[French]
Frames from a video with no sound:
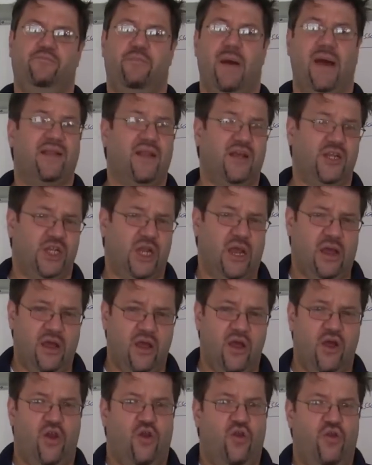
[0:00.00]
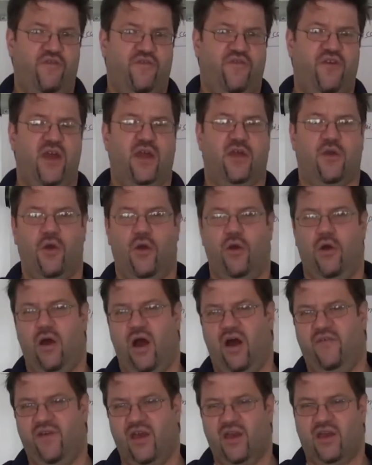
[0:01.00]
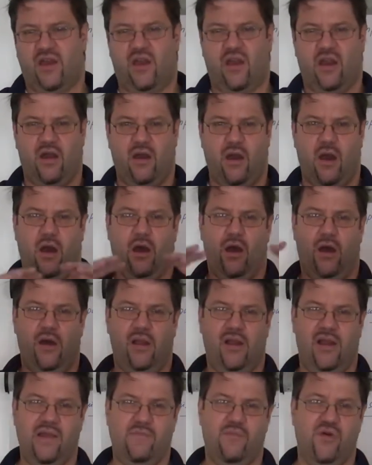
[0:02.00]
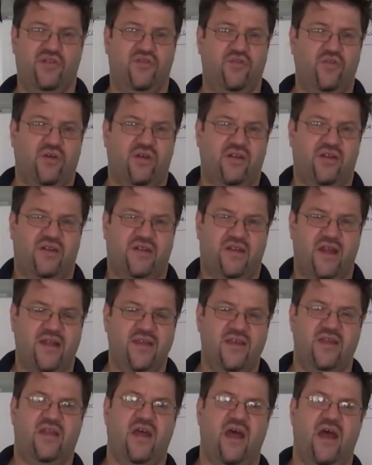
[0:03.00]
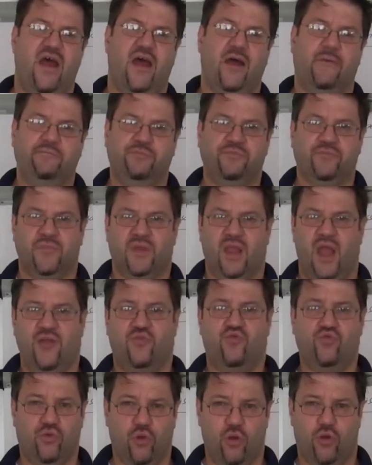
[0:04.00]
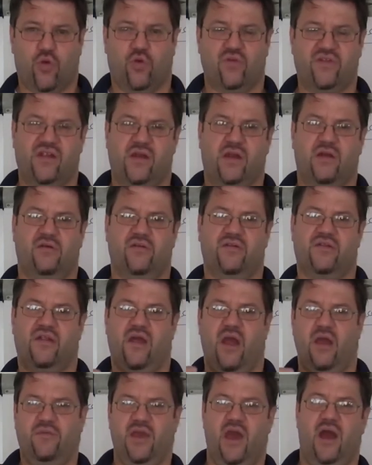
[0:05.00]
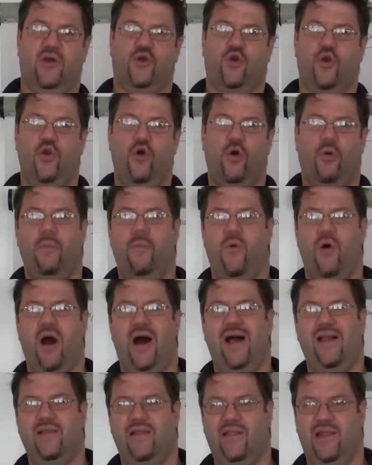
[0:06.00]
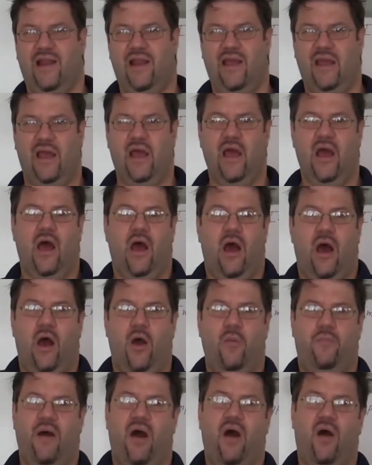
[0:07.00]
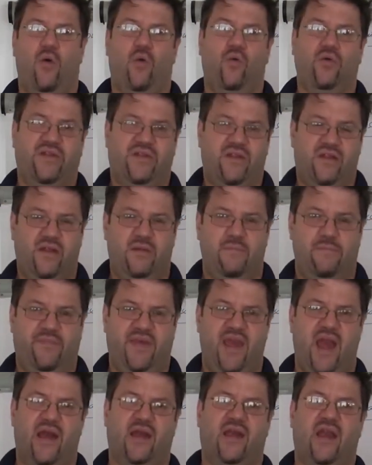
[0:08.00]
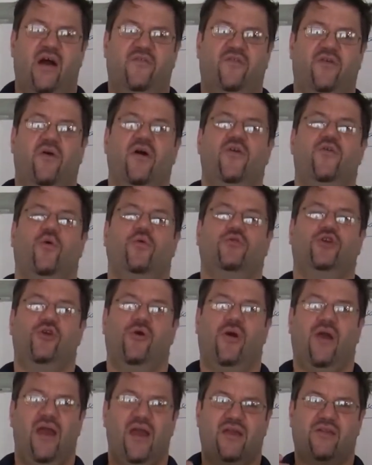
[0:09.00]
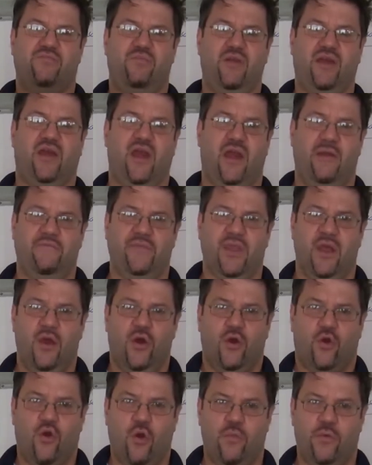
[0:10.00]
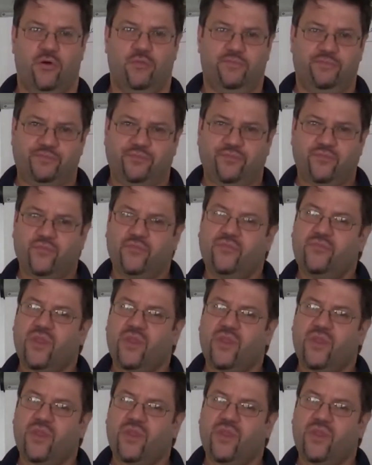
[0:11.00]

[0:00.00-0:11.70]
partageaient le fait qu'avec les mesures sanitaires et toutes leurs conséquences, eh bien que leur morale n'allait pas aussi bien qu'avant. Et donc je leur ai expliqué comment